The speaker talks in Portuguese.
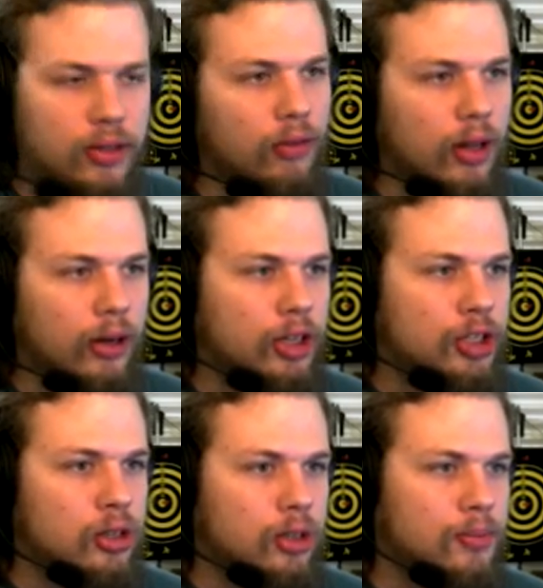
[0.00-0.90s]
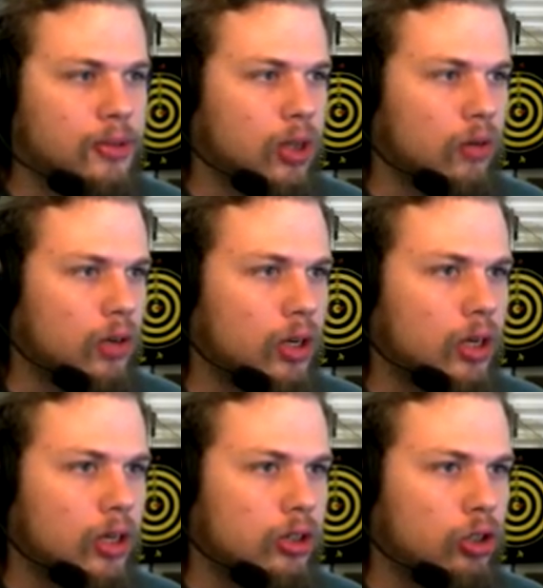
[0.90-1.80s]
no final. Falaram que tinha essa opção
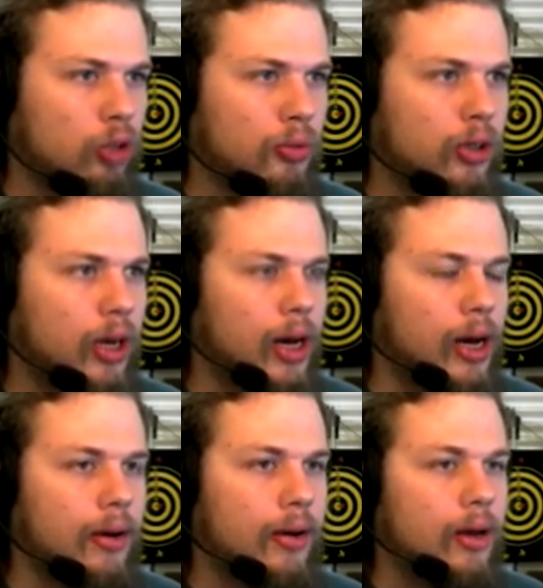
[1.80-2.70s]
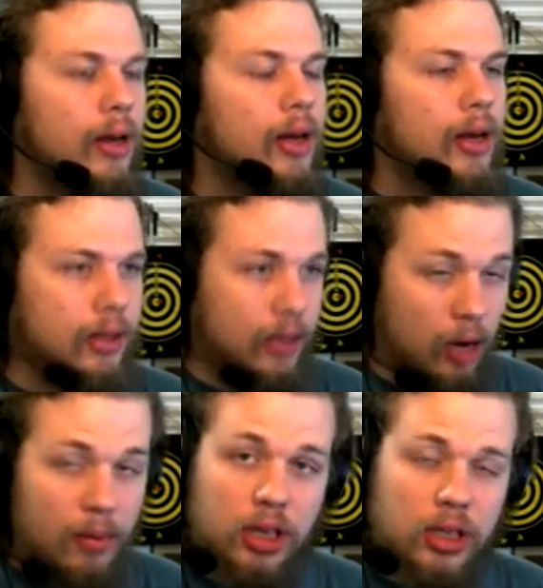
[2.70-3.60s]
de todo mundo ganhar.
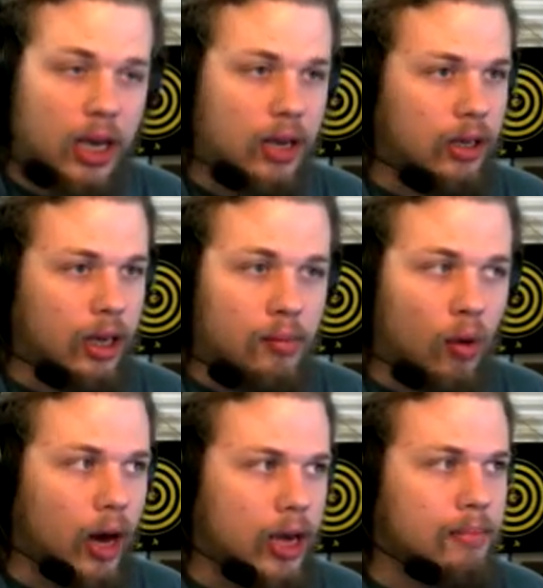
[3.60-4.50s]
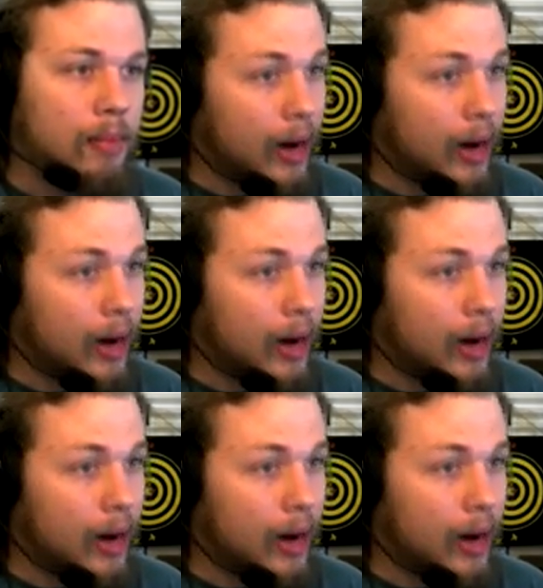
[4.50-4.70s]
Realmente tem, ninguém morre,